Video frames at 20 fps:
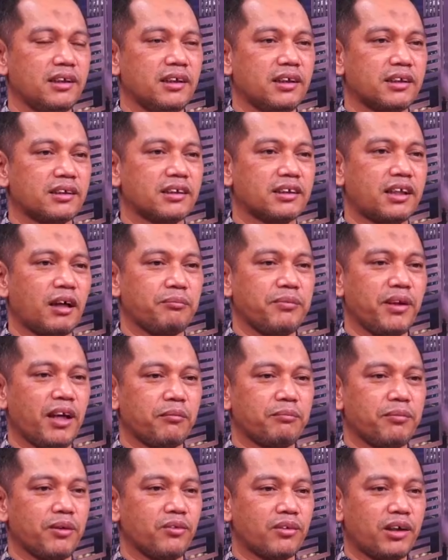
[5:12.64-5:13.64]

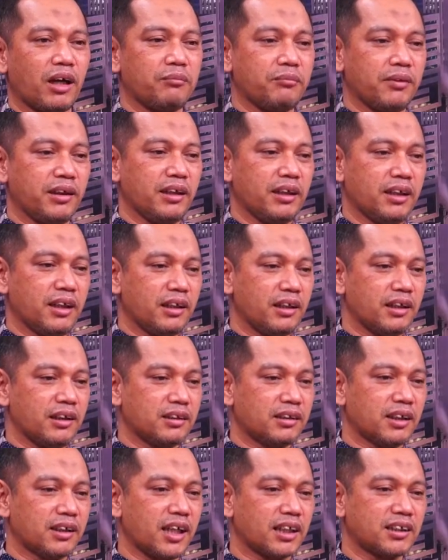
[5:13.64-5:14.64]
Tetapi yang perlu kami e,
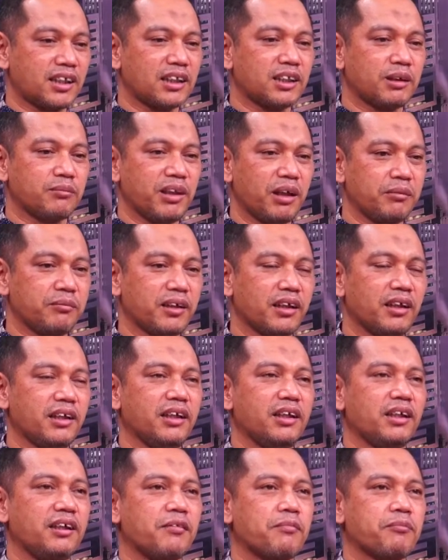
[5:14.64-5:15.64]
tegaskan sebenarnya
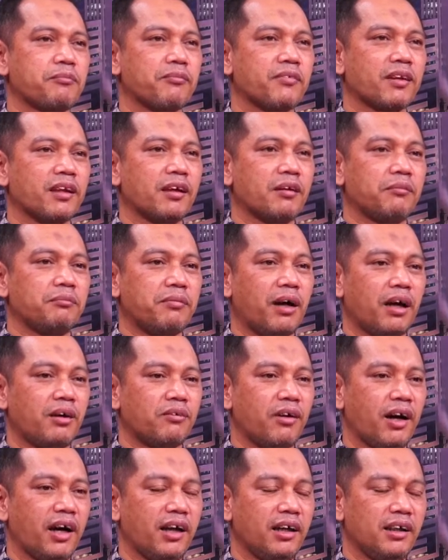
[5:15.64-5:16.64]
begini,
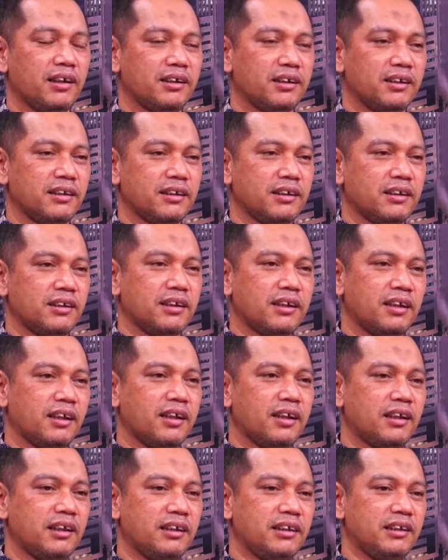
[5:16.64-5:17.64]
bahwa
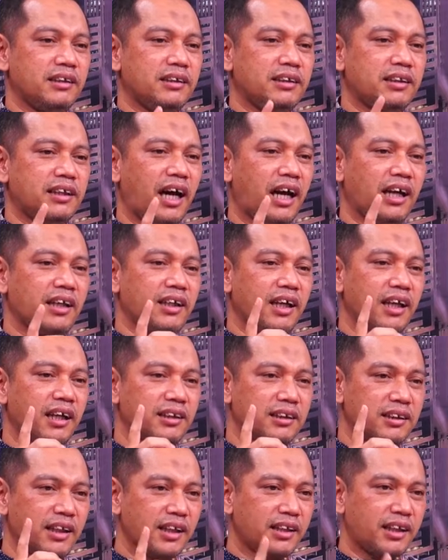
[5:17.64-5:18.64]
yang
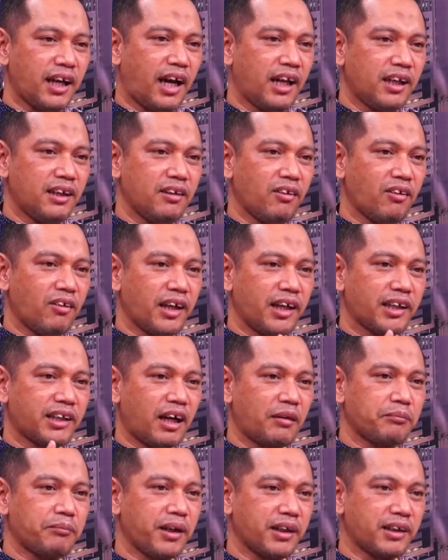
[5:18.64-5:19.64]
dihentikan oleh
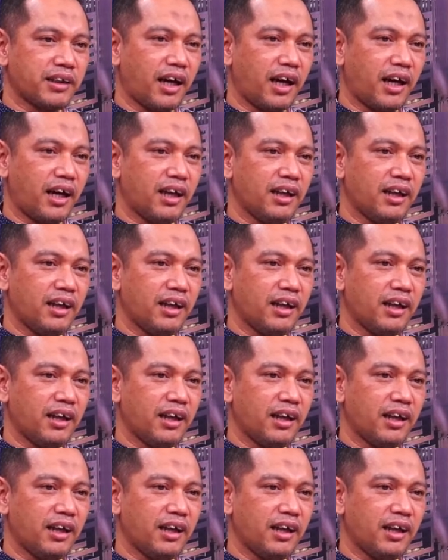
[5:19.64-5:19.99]
KPK